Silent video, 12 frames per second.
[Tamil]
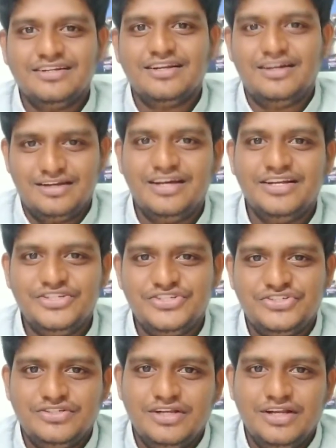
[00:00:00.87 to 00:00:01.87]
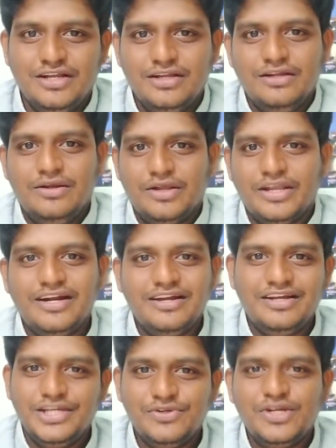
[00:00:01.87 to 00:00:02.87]
நான் ஹரிஷ் என்னடா
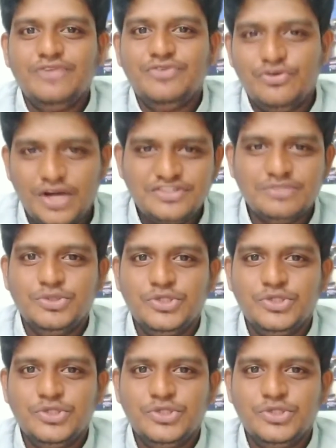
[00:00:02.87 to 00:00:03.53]
இவ்வளோ நாள் வெறும் வாய்ஸை